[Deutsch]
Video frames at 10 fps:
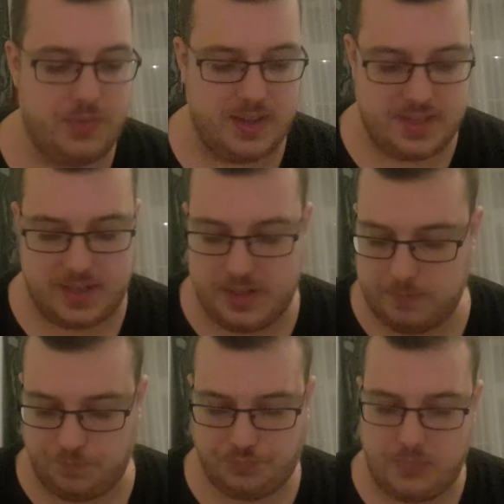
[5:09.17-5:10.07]
Tatsächlich.
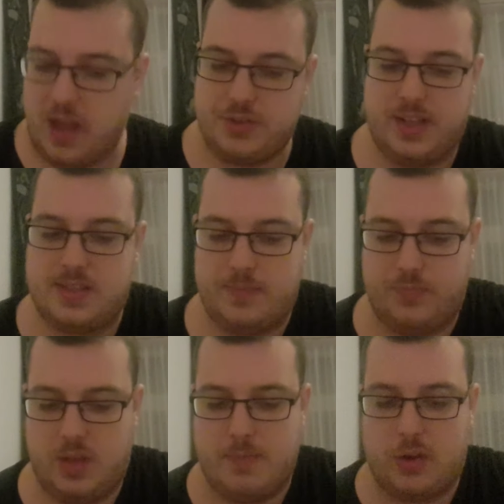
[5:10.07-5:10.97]
Also jetzt,
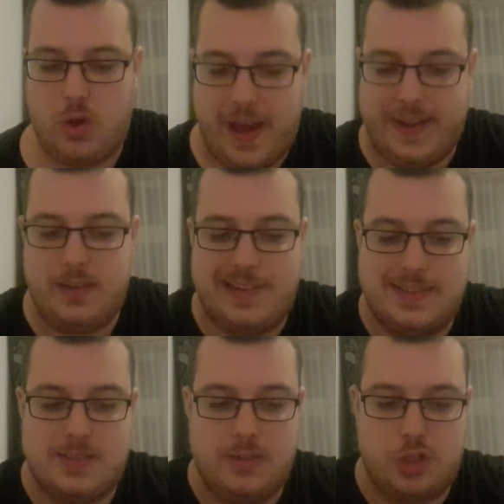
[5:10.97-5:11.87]
ich mache noch einen
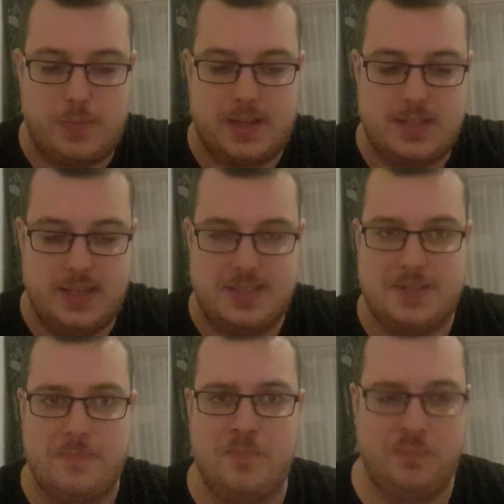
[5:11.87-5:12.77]
letzten
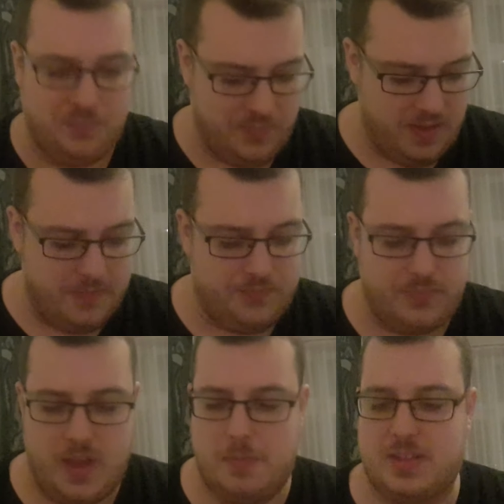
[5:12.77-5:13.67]
Geschmackstest.
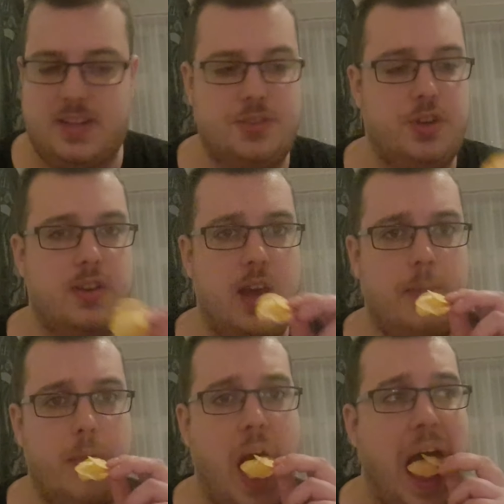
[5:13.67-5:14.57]
Einmal Salz und
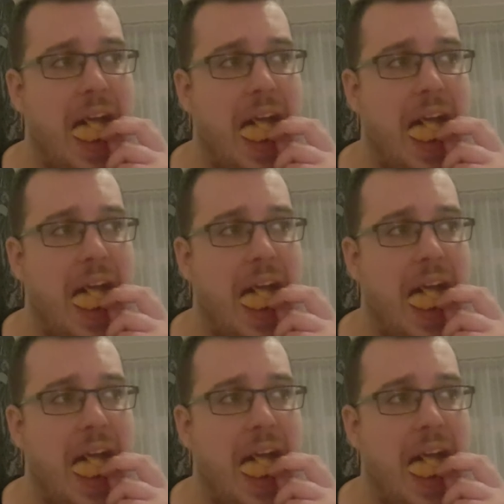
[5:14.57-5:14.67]
Leim.